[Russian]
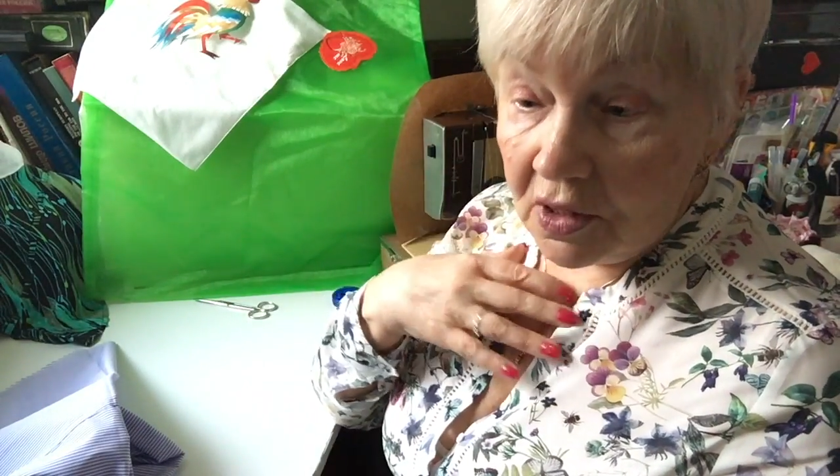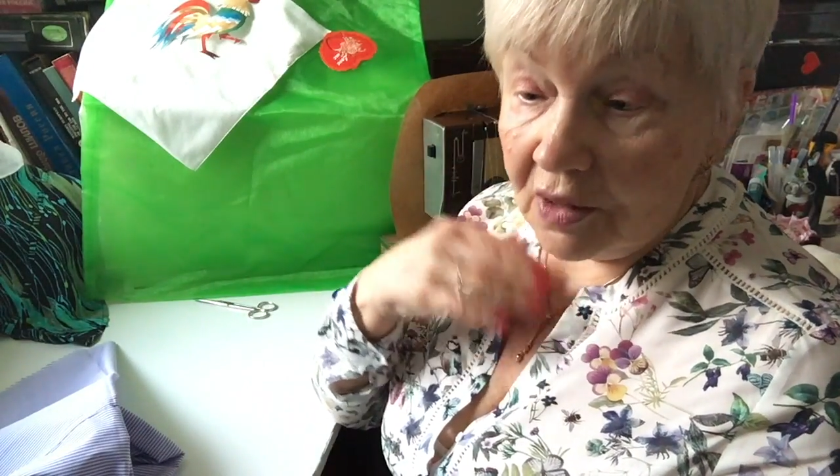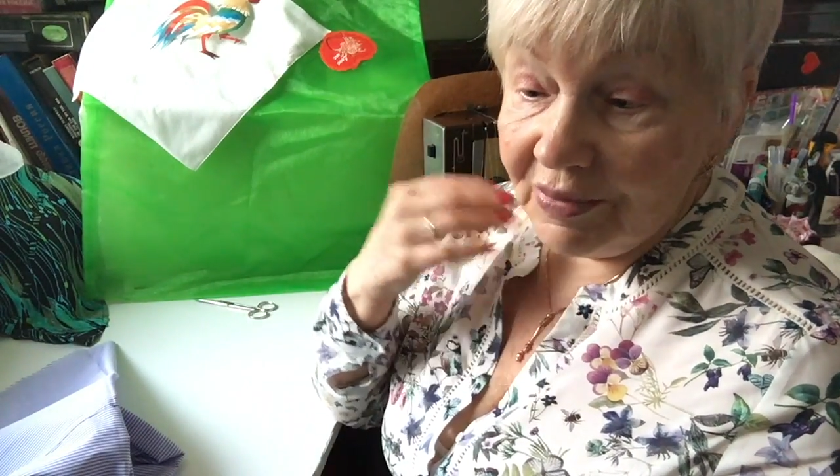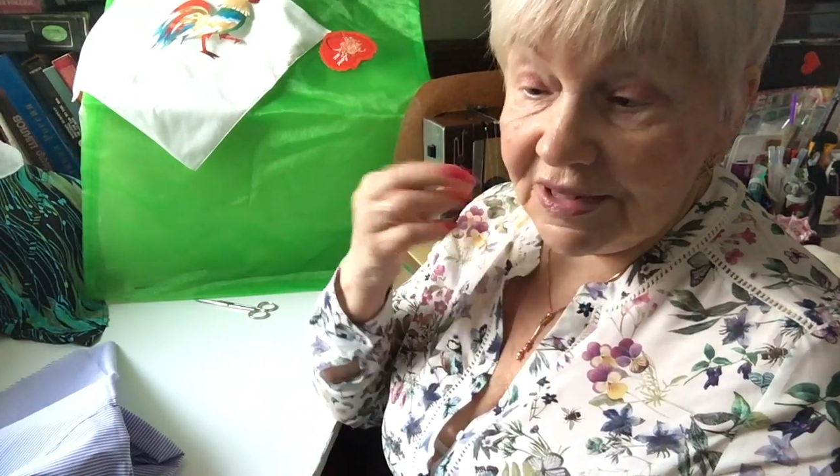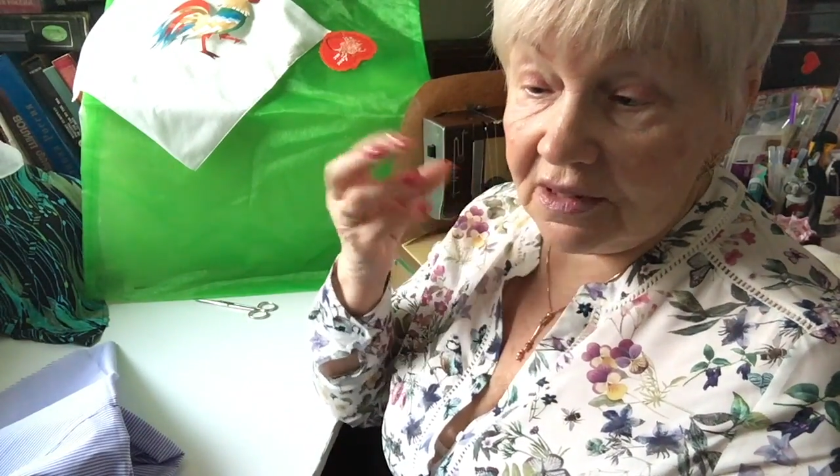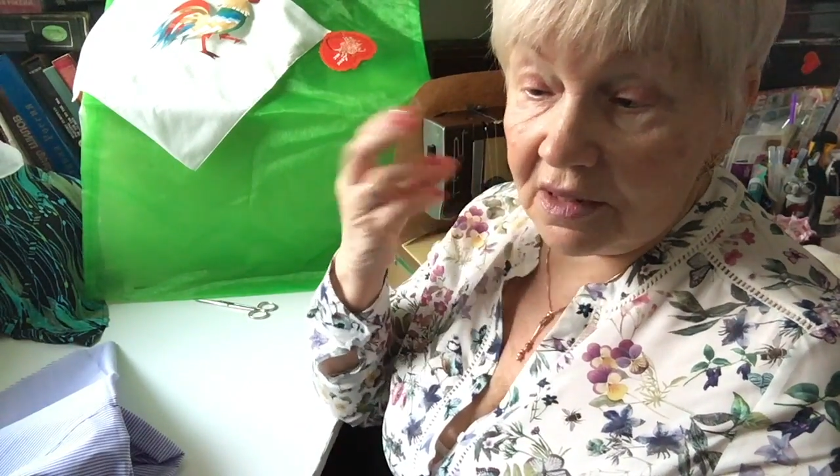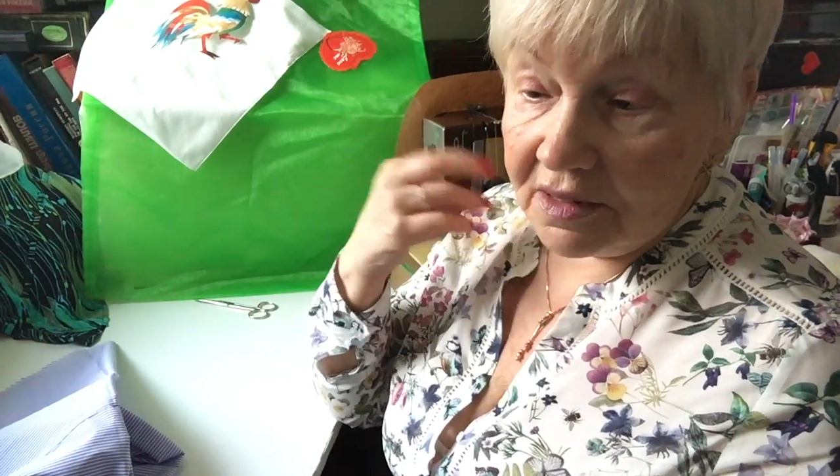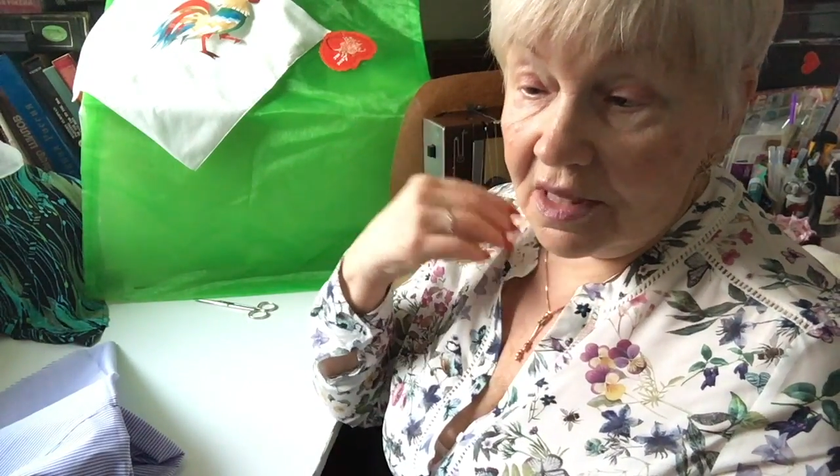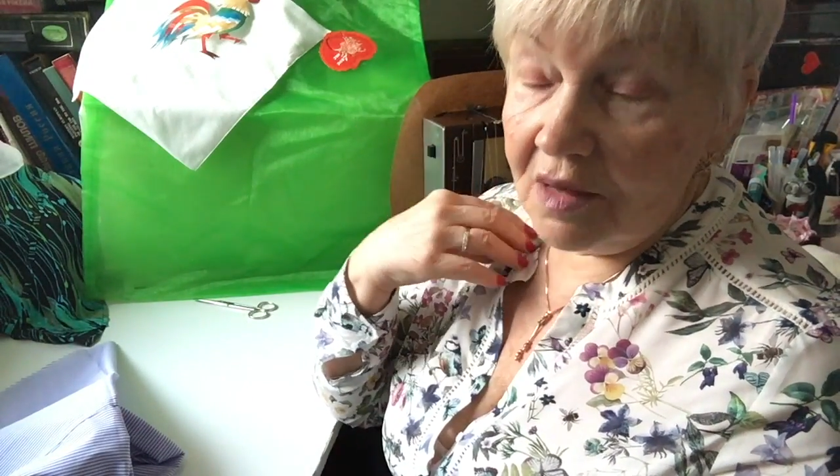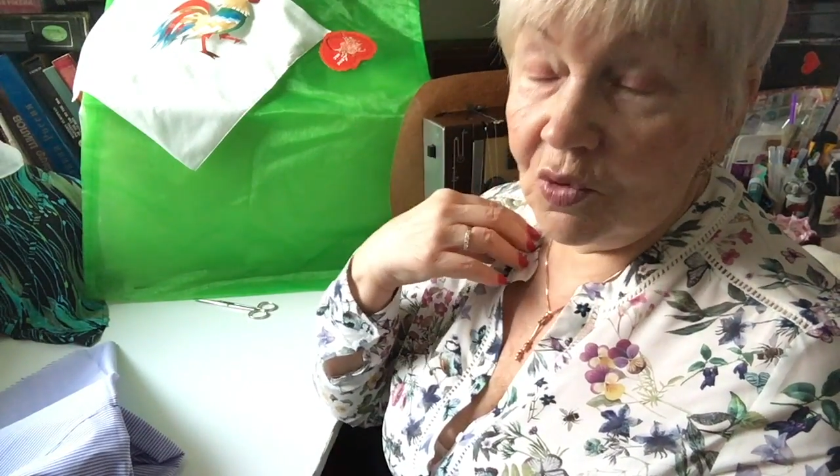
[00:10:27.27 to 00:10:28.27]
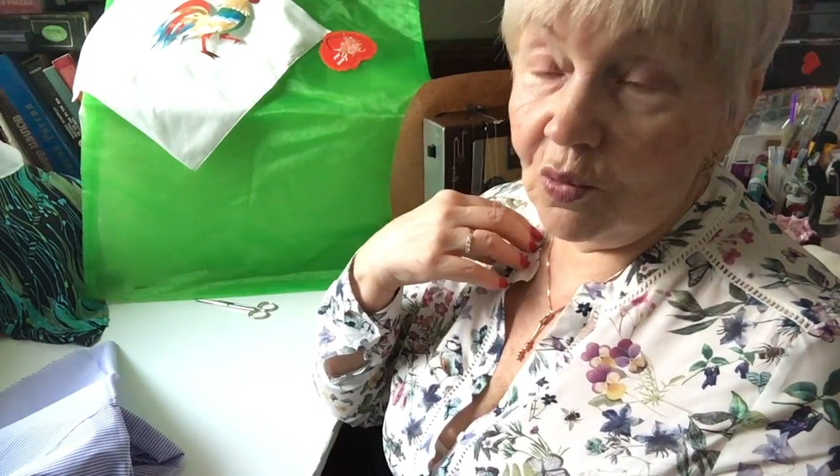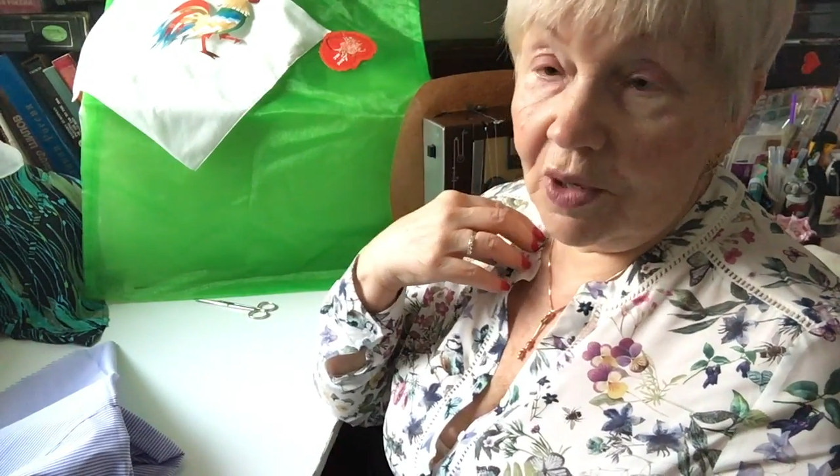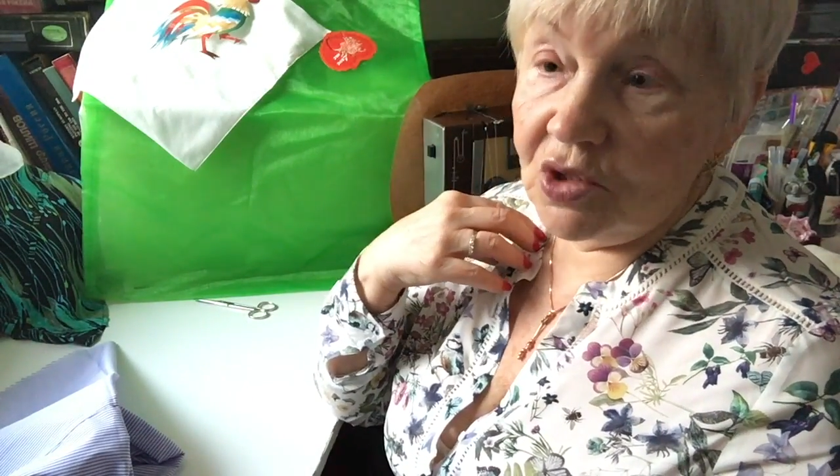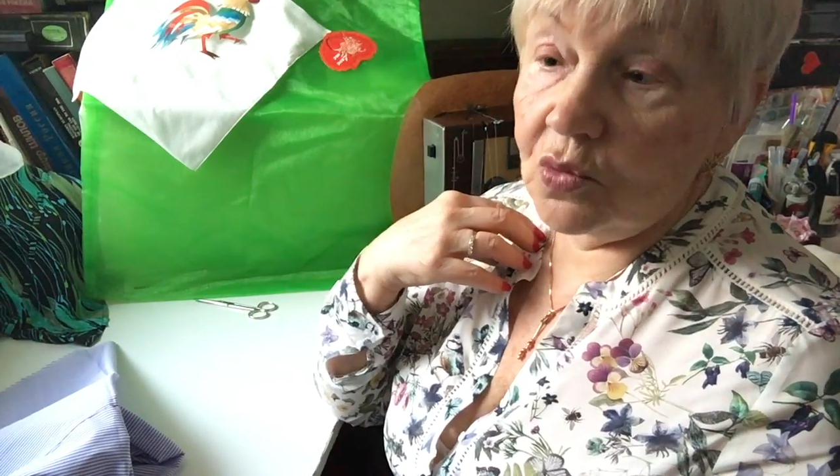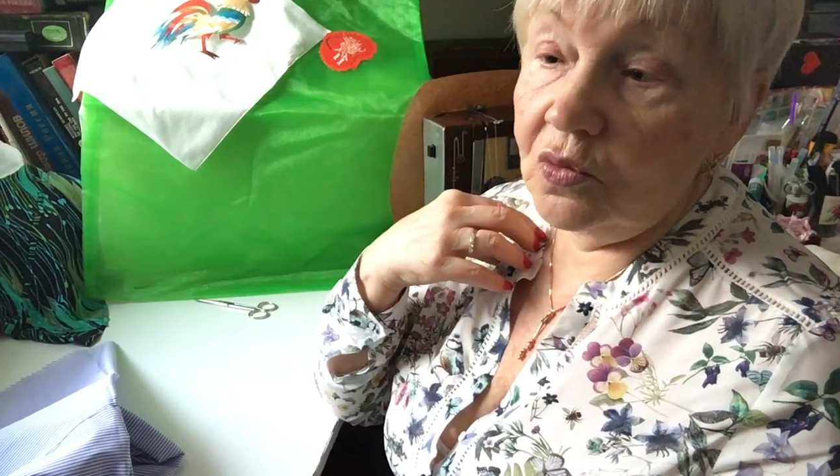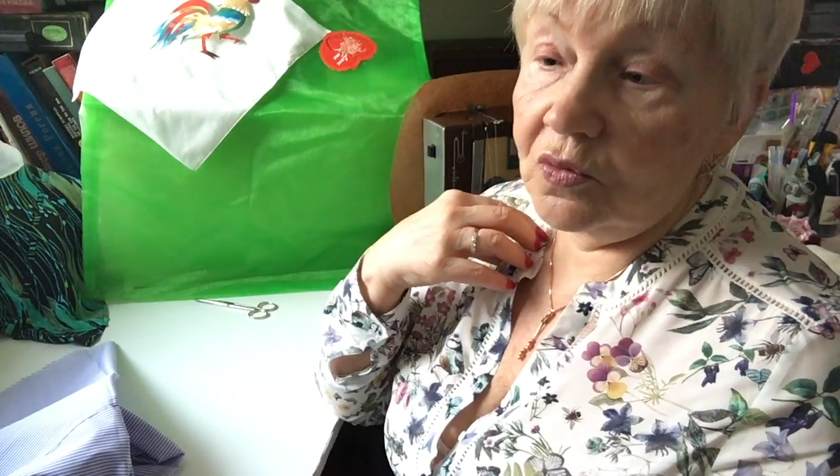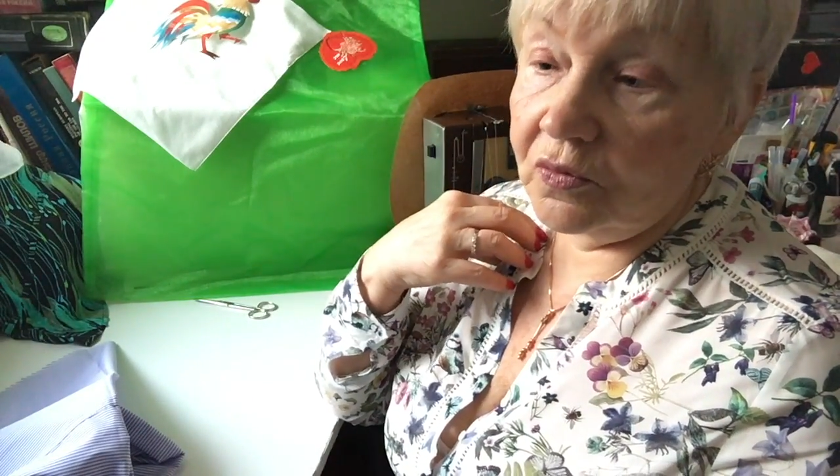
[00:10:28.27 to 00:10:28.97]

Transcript: мы сохраняем рубашку,